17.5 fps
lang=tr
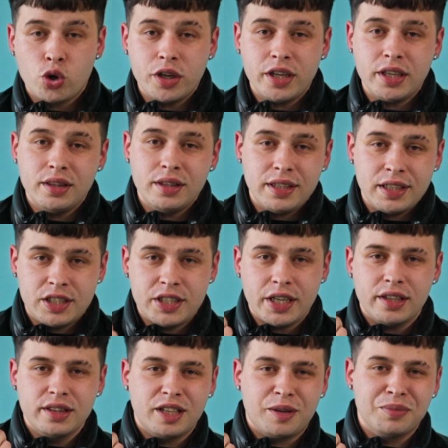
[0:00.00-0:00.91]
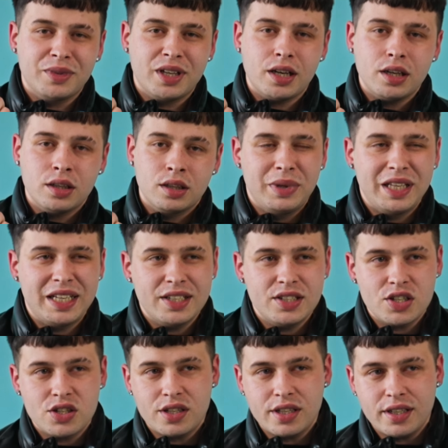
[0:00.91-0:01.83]
coin iki anlamda.
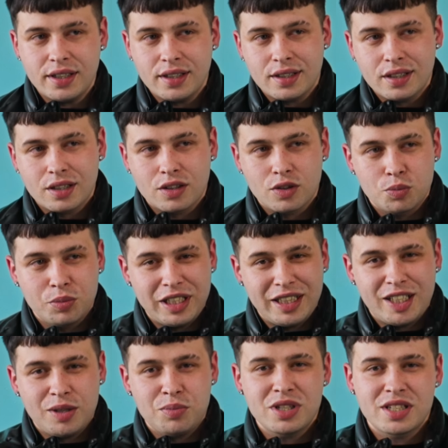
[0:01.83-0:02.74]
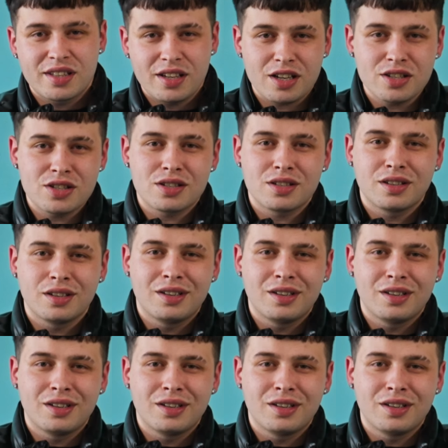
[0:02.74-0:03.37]
Birincisi bildiğimiz tas.